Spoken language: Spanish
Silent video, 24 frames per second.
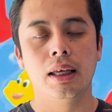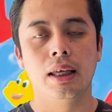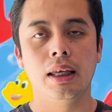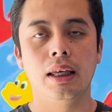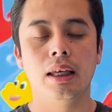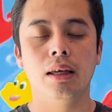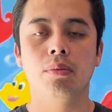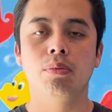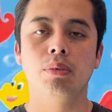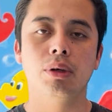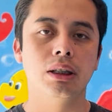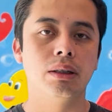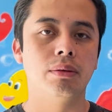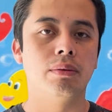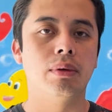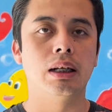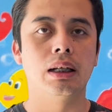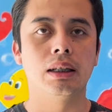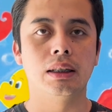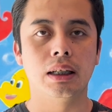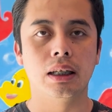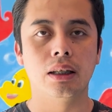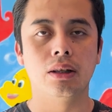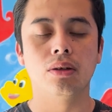y pues va
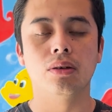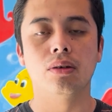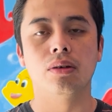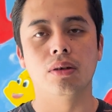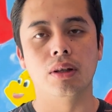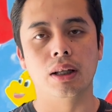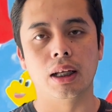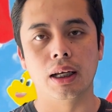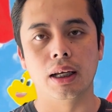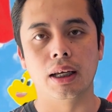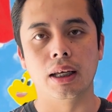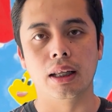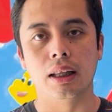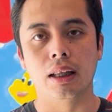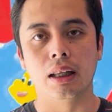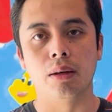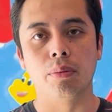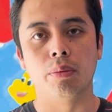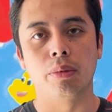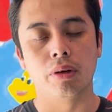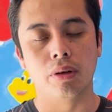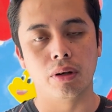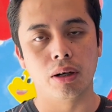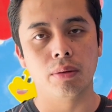haciendo con
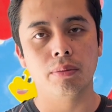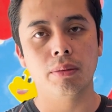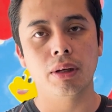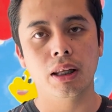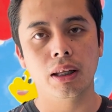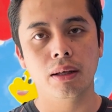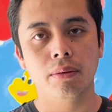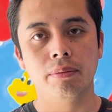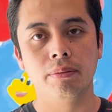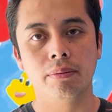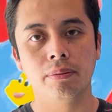agenda programada.